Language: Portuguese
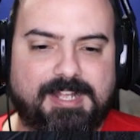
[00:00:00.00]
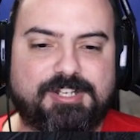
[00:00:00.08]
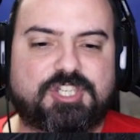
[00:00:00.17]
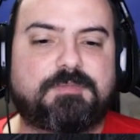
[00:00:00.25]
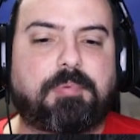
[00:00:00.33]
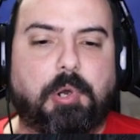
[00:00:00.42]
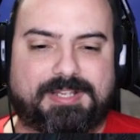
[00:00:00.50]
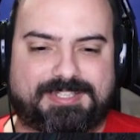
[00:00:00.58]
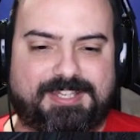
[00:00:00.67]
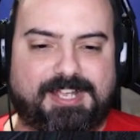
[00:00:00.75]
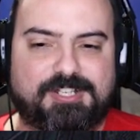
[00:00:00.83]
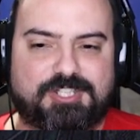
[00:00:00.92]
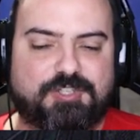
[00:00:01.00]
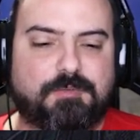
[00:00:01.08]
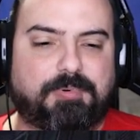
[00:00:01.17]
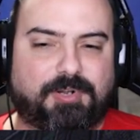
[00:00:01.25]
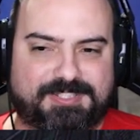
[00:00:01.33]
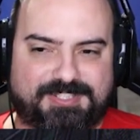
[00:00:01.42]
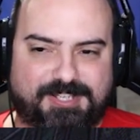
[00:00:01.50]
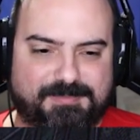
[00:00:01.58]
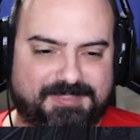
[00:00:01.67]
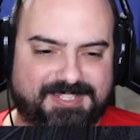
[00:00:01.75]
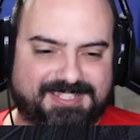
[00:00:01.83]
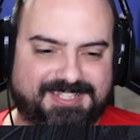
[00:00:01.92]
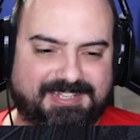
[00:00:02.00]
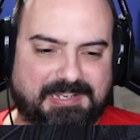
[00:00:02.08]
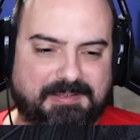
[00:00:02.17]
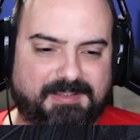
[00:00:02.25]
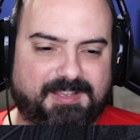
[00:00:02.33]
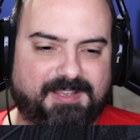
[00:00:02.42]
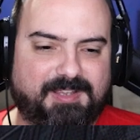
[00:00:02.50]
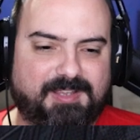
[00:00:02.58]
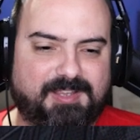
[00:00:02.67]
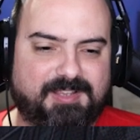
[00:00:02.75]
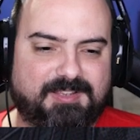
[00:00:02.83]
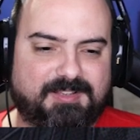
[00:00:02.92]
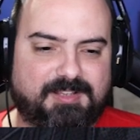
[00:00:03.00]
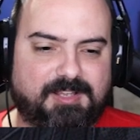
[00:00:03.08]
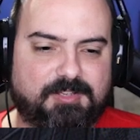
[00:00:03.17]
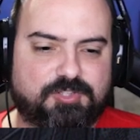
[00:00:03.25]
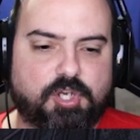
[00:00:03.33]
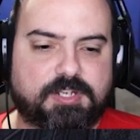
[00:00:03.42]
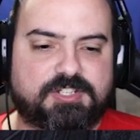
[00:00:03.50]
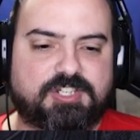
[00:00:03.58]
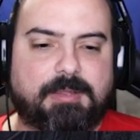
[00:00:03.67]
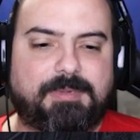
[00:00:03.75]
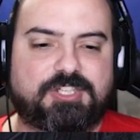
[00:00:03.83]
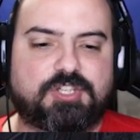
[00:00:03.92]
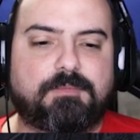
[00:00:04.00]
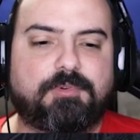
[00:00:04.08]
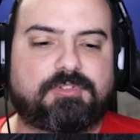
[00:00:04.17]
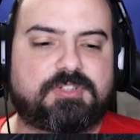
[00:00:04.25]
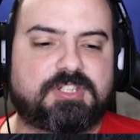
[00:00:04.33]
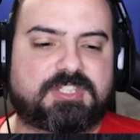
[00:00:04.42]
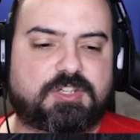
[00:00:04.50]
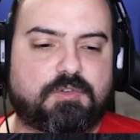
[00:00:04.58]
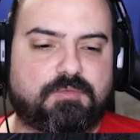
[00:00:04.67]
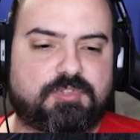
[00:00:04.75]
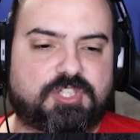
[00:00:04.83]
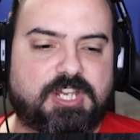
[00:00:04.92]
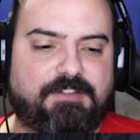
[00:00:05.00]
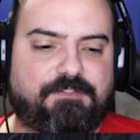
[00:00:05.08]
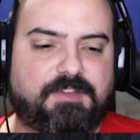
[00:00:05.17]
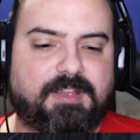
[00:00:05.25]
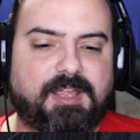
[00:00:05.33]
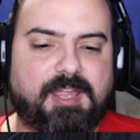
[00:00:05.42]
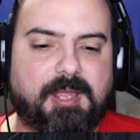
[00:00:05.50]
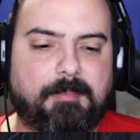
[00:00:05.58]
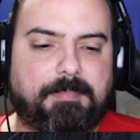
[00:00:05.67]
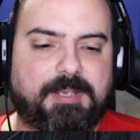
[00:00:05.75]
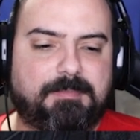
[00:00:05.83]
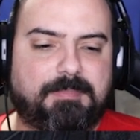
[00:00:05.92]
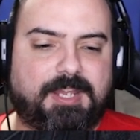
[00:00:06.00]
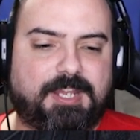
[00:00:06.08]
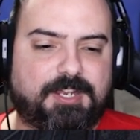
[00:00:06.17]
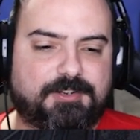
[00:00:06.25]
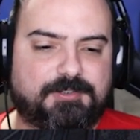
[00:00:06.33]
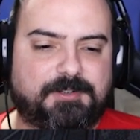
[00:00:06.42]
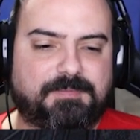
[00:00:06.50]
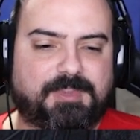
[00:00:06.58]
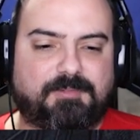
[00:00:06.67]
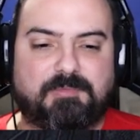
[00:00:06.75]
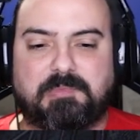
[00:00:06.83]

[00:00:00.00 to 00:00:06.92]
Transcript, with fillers: Antes-boss, antes do boss, digamos assim, né. Jogos antigamente tinham muito disso, tinha um chefe primeiro,